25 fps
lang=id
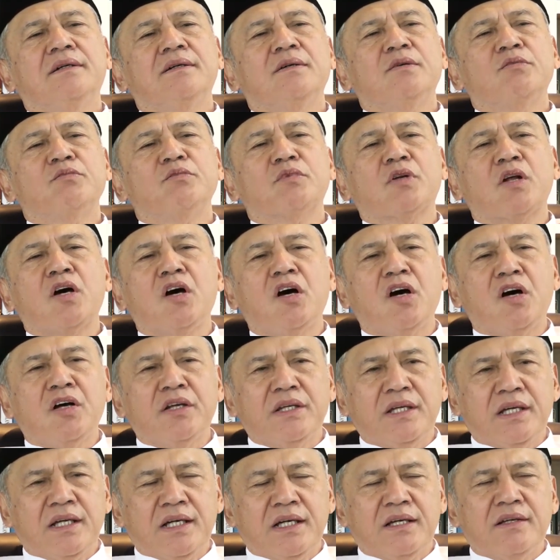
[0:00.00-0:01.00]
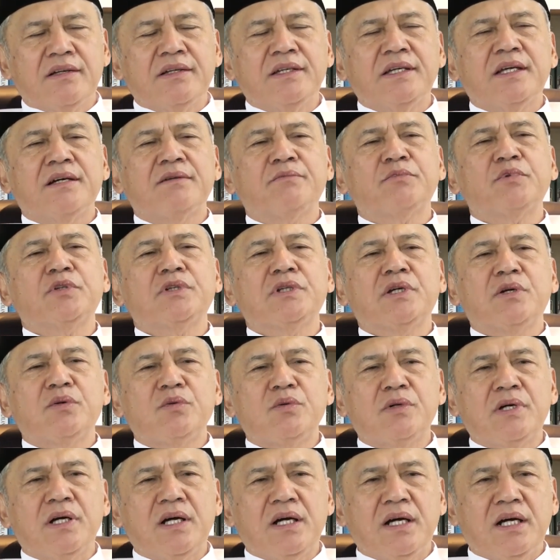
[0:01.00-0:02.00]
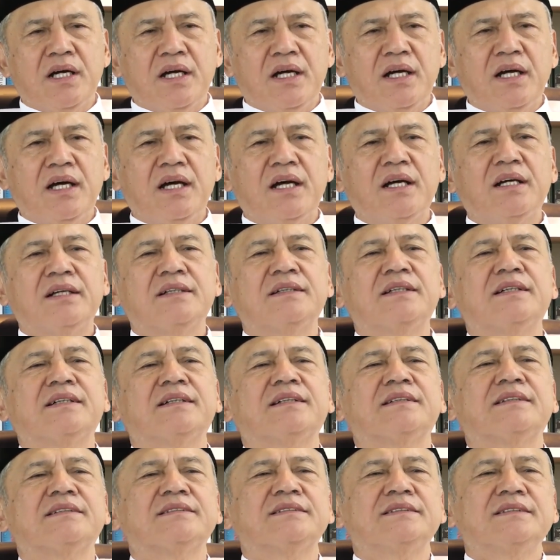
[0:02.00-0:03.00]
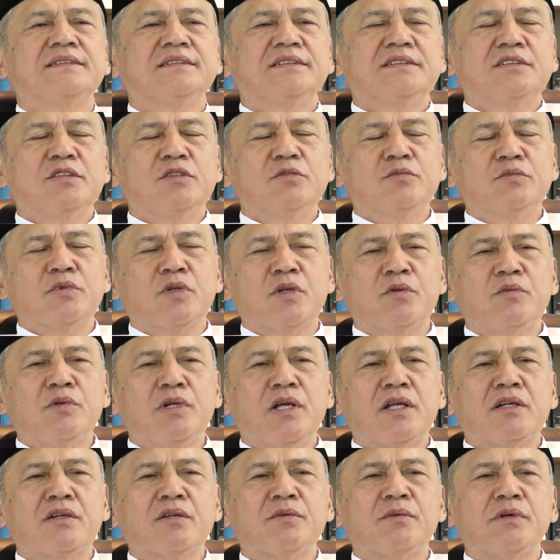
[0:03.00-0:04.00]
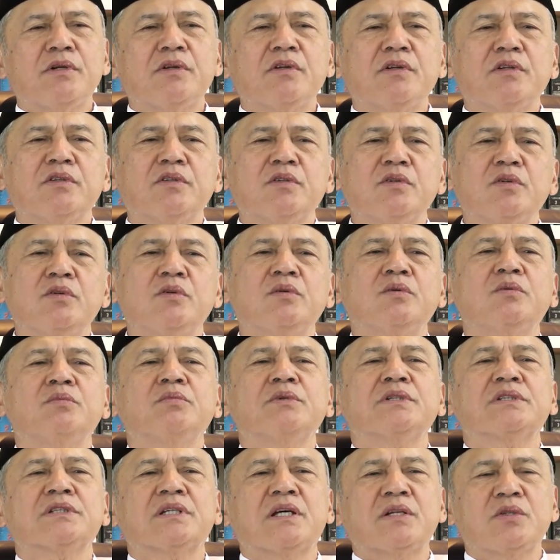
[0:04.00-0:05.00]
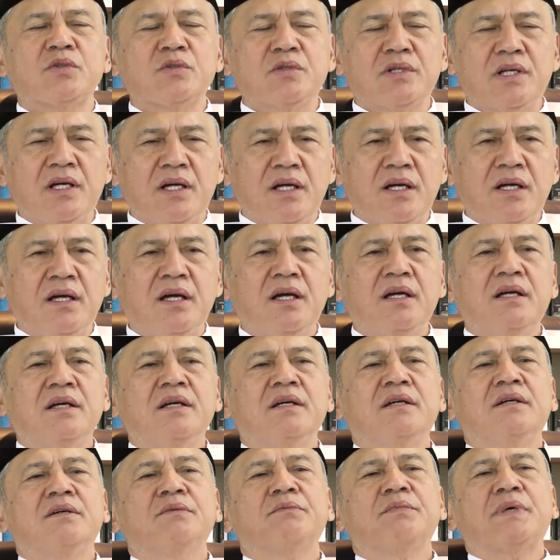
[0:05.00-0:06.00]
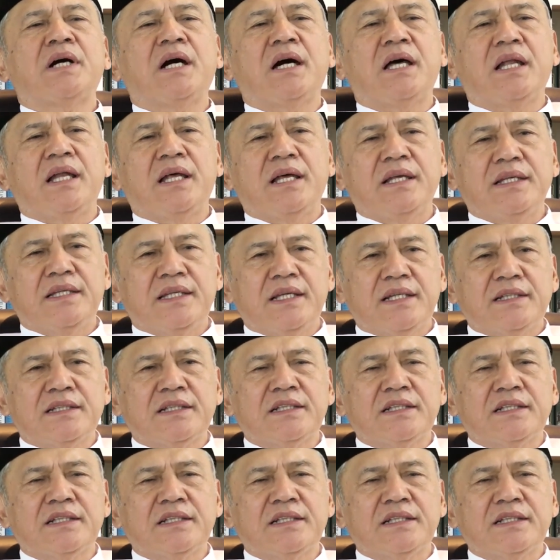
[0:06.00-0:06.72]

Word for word: umroh ya kalau yang punya uang nah, umroh bulan Ramadan itu besar juga pahalanya.